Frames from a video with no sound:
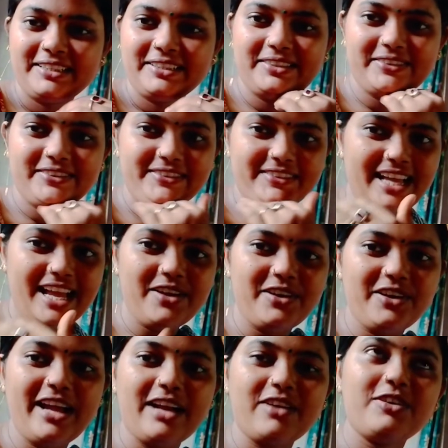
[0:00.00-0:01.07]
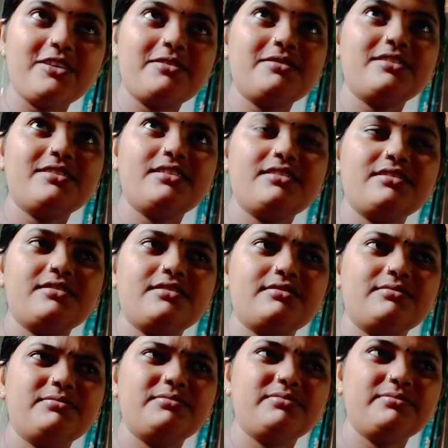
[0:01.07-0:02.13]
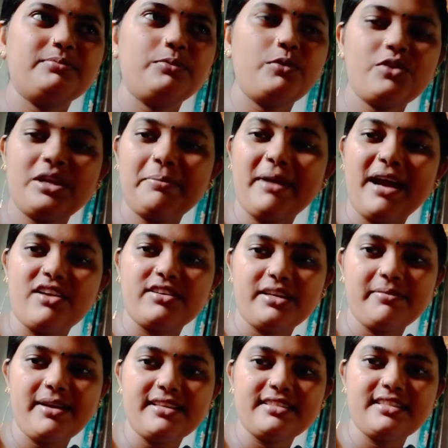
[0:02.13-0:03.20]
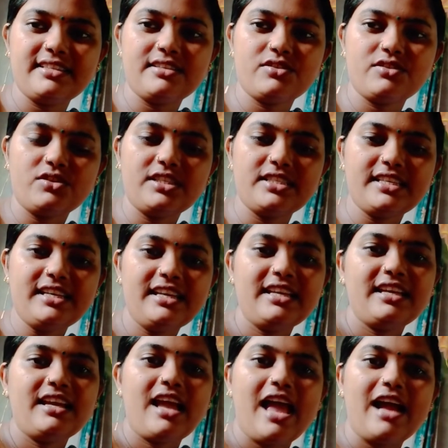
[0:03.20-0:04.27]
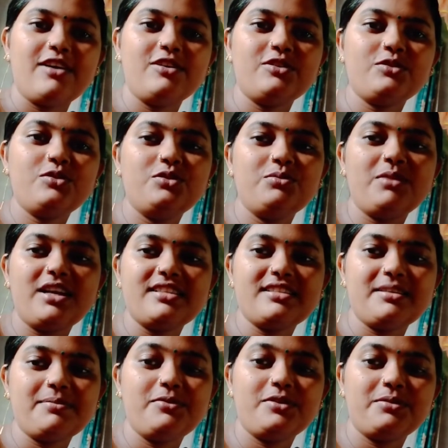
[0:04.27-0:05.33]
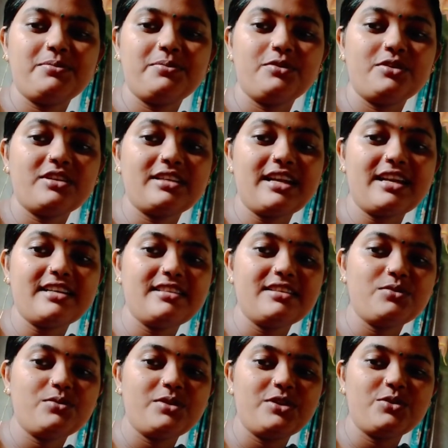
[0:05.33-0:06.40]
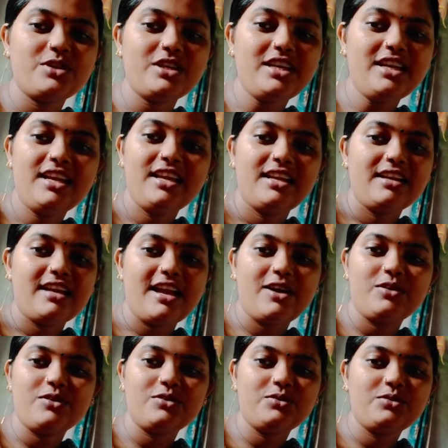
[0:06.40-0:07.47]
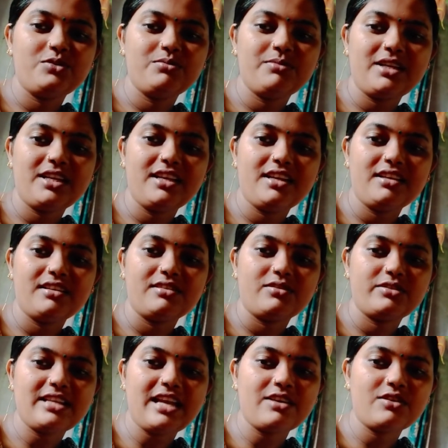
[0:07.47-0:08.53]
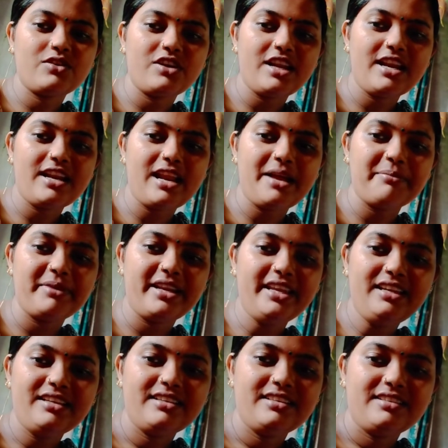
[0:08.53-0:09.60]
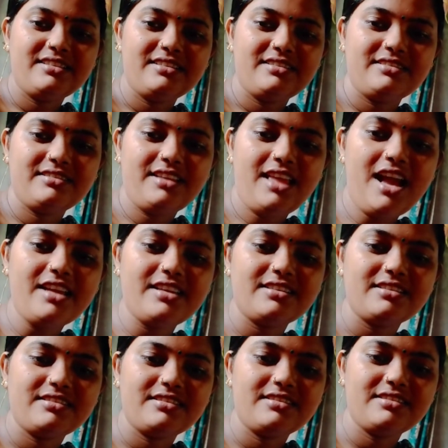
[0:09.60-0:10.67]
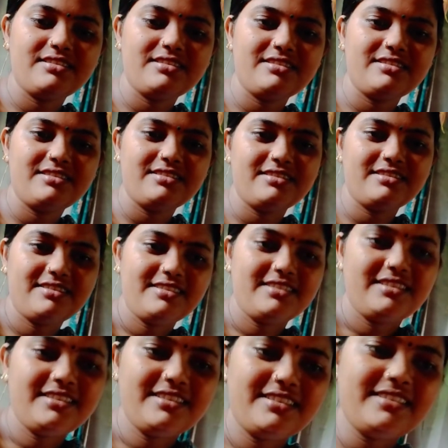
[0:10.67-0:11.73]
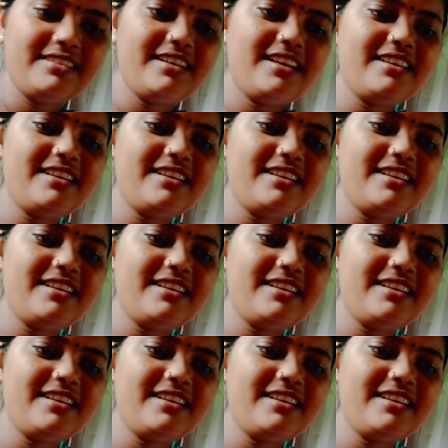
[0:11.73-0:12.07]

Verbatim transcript: তো যাই হোক এখন পৌনে বারোটা বাজতে চলছে এখনও ঘুমাচ্ছে ফোন ফোন ঘাঁটছে শুয়ে শুয়ে এখনও ঘুম মানে চান করার নাম নেই হ্যাঁ সে তো পাঁচটার সময় স্নান খেয়ে দেখ